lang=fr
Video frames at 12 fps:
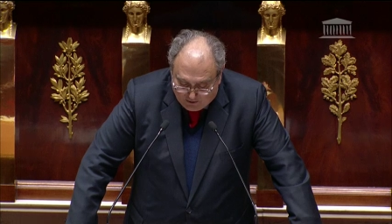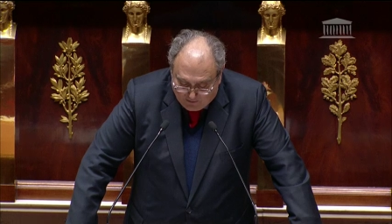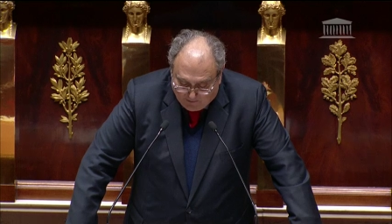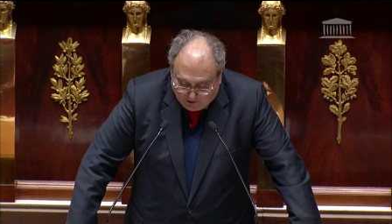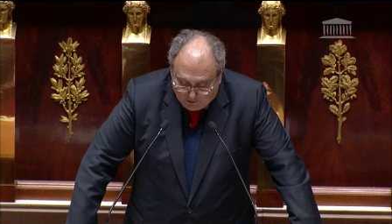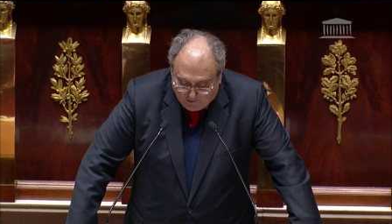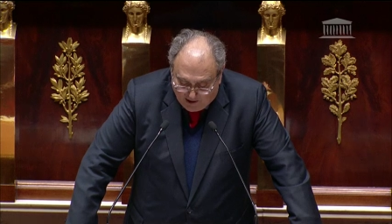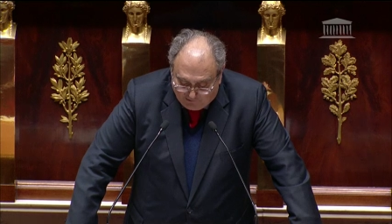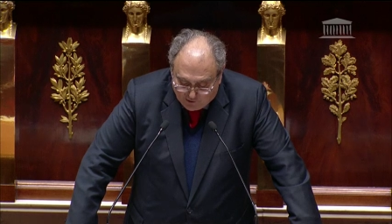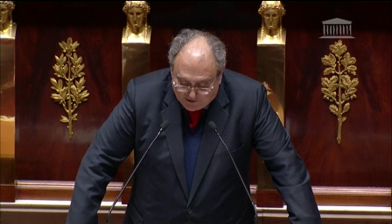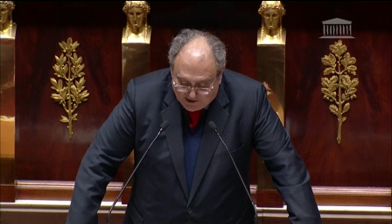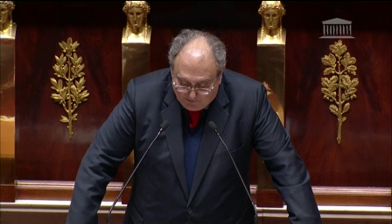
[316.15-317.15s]
le Parlement
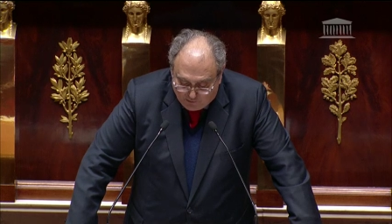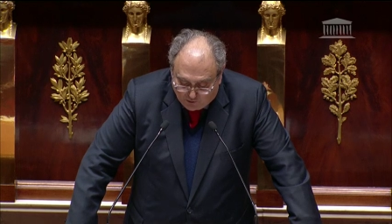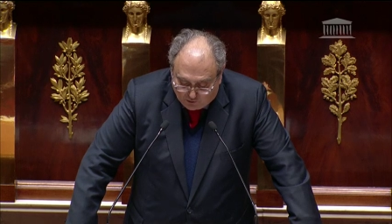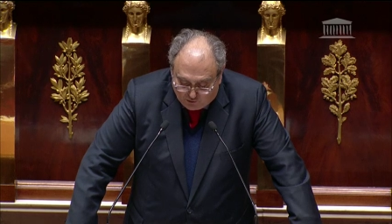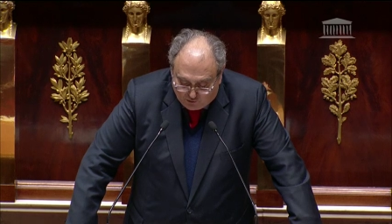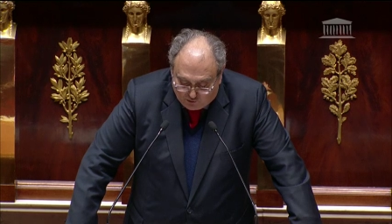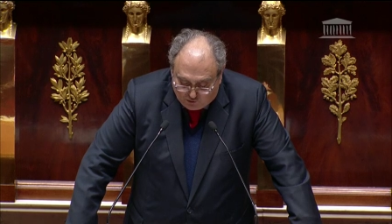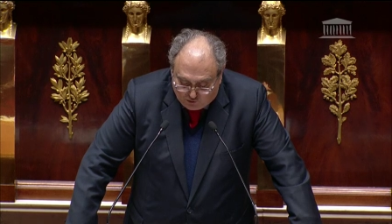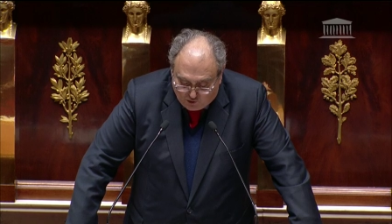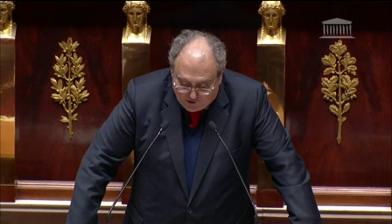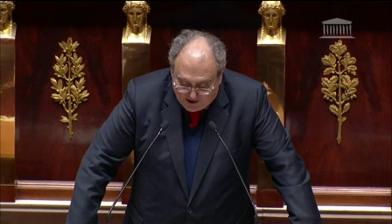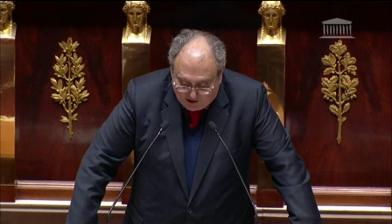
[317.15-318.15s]
a voté pour
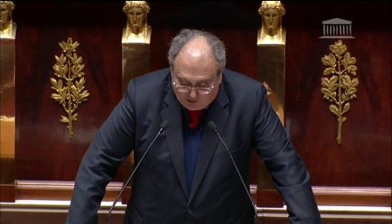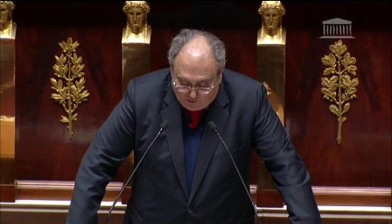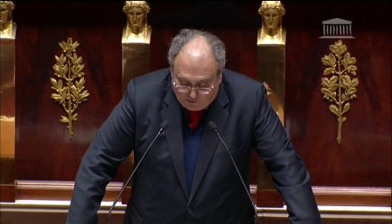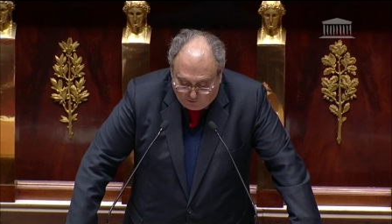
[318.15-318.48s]
tenir